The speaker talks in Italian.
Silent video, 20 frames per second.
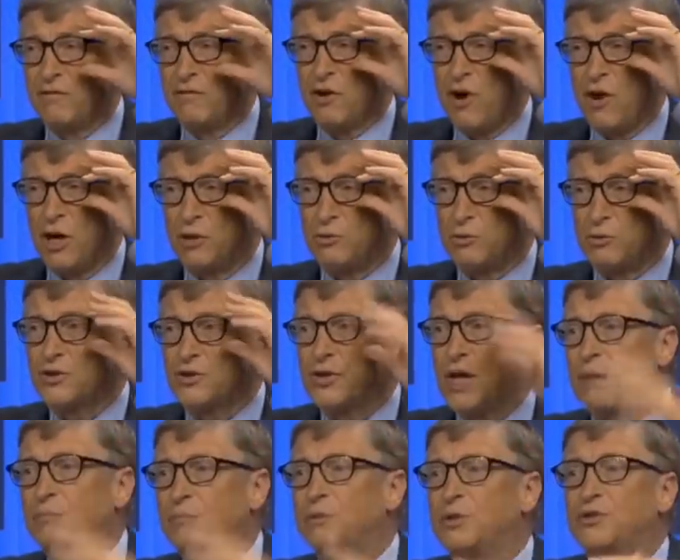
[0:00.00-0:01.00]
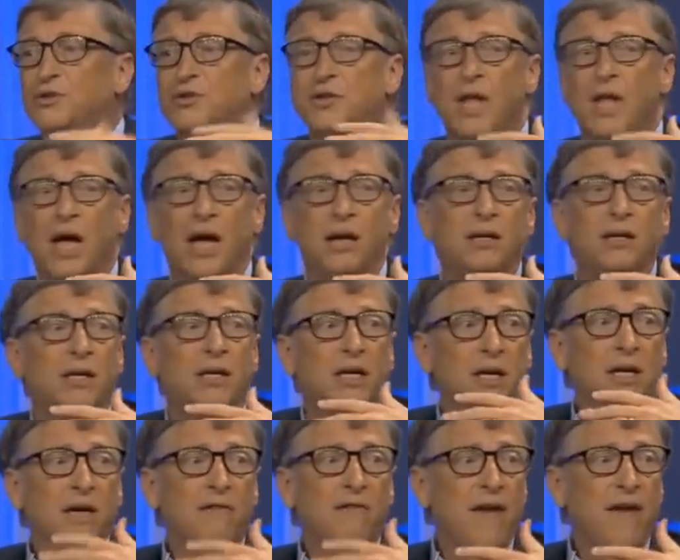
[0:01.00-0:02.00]
lo stesso linguaggio da
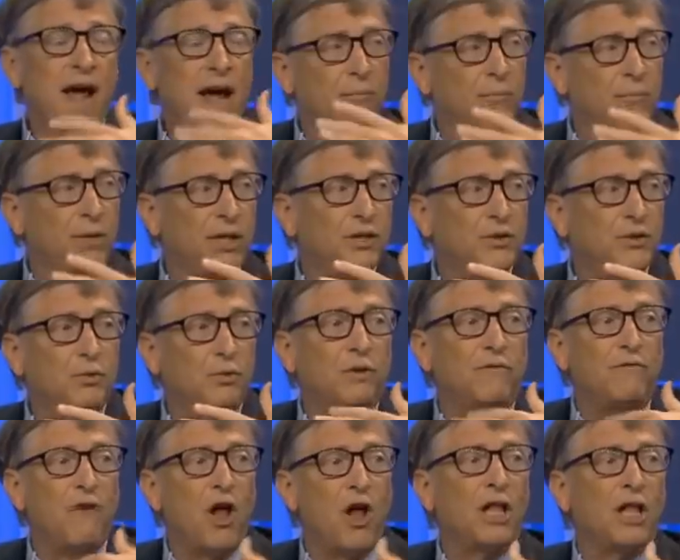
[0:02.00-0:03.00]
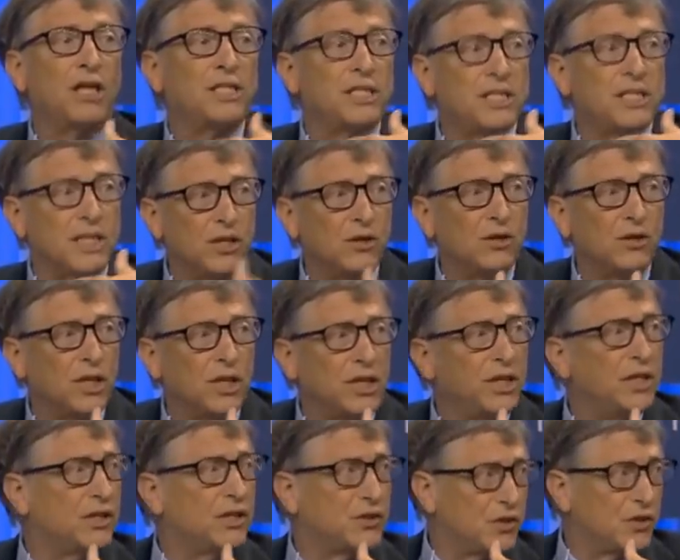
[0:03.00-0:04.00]
odiatori del genere umano ben
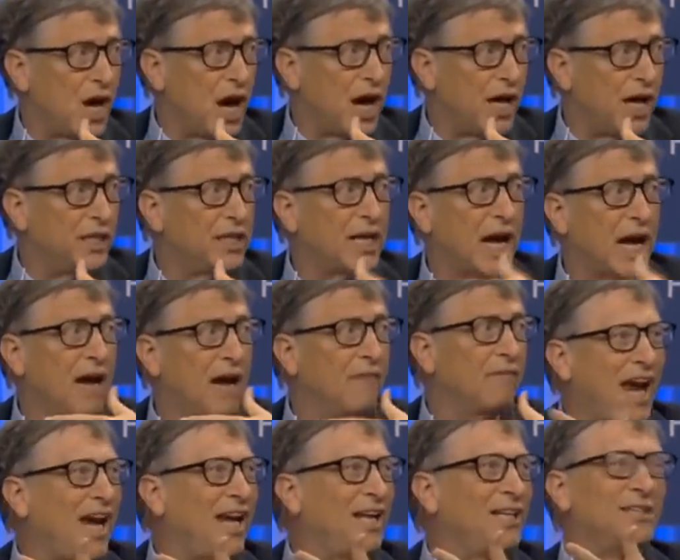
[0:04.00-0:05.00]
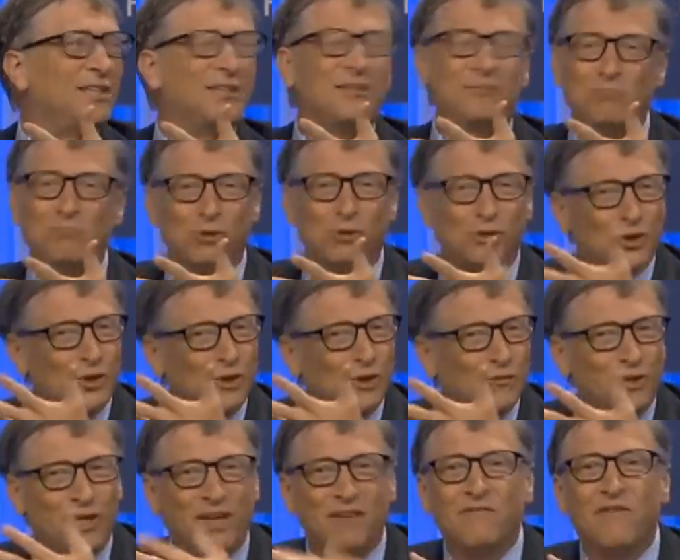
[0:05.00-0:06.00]
sapendo il danno che procurate alle persone
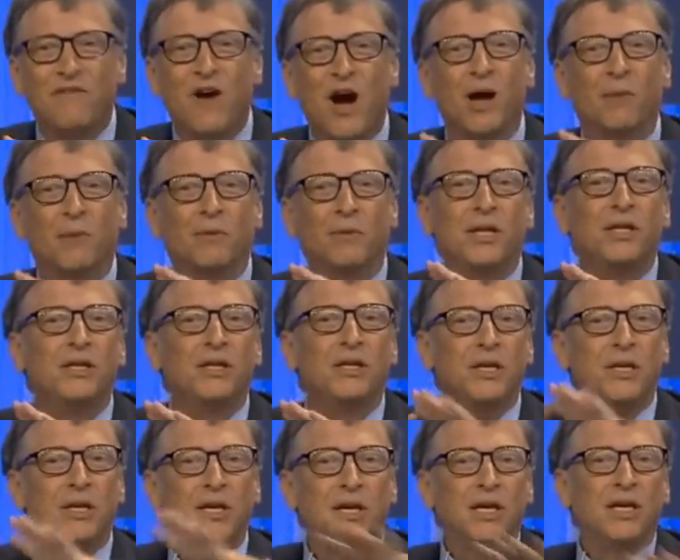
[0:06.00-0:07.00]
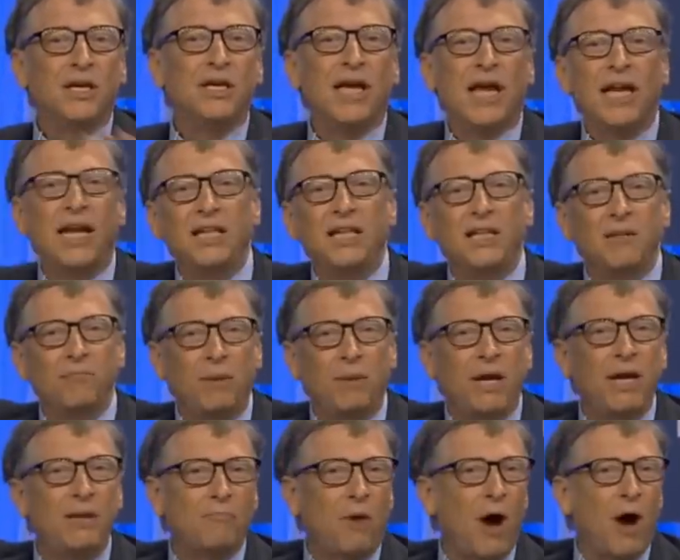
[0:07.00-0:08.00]
più impressionabili.
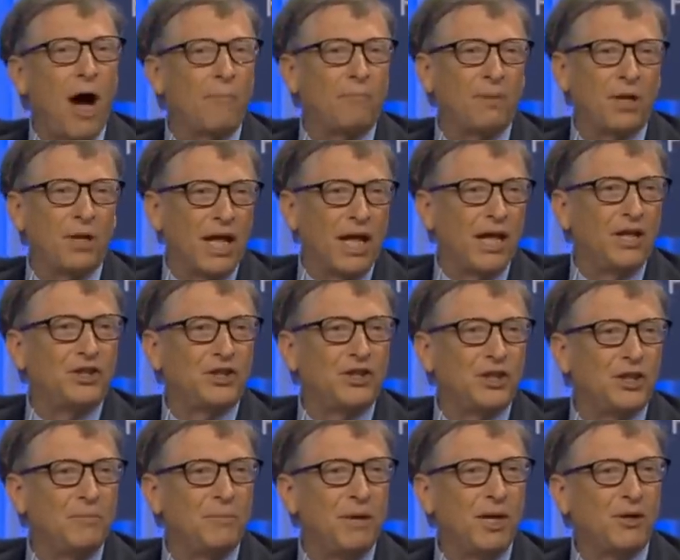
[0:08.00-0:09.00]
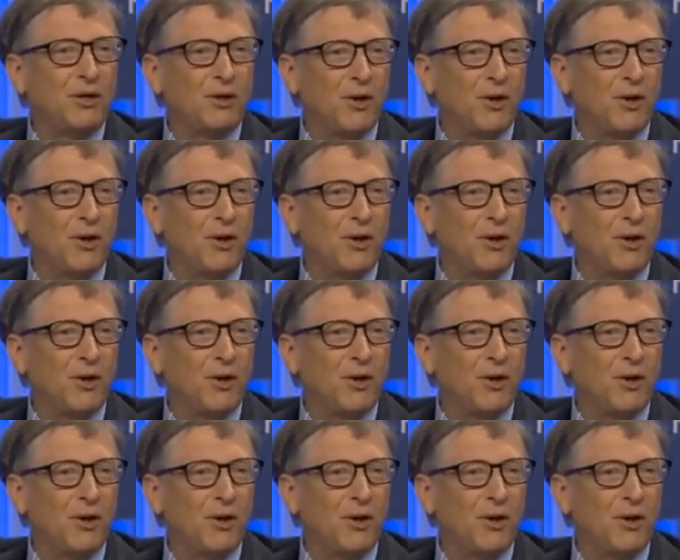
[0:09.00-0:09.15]
Perché si è